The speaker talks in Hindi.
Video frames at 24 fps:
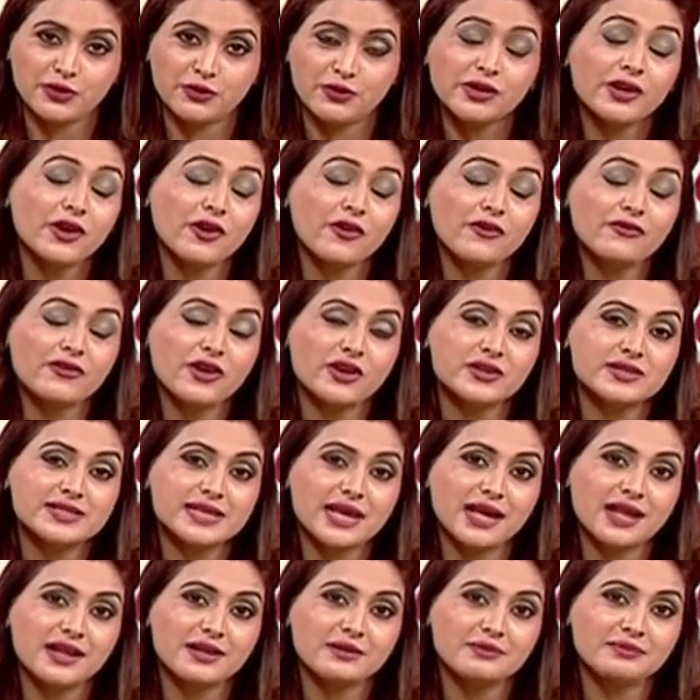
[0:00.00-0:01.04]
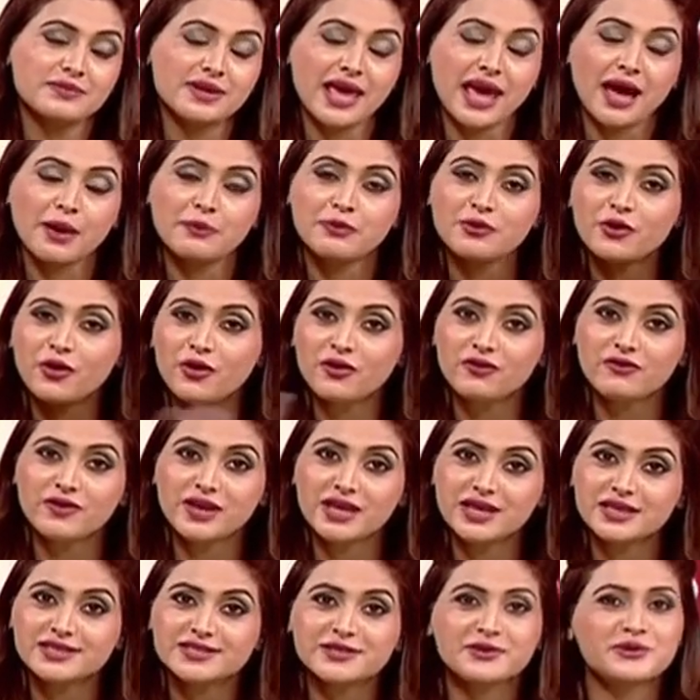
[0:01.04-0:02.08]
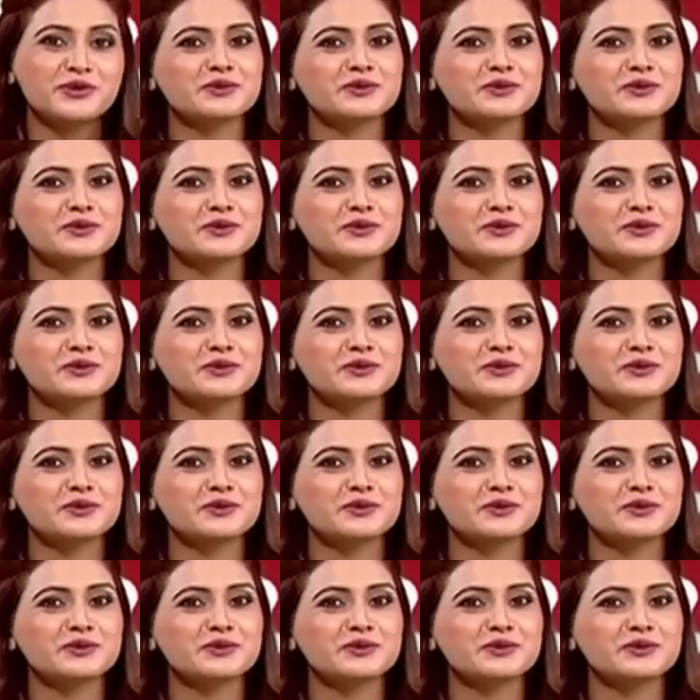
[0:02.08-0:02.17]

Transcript: टेक गुड केयर ऑफ योर सेल्फ बी हैप्पी ऑलवेज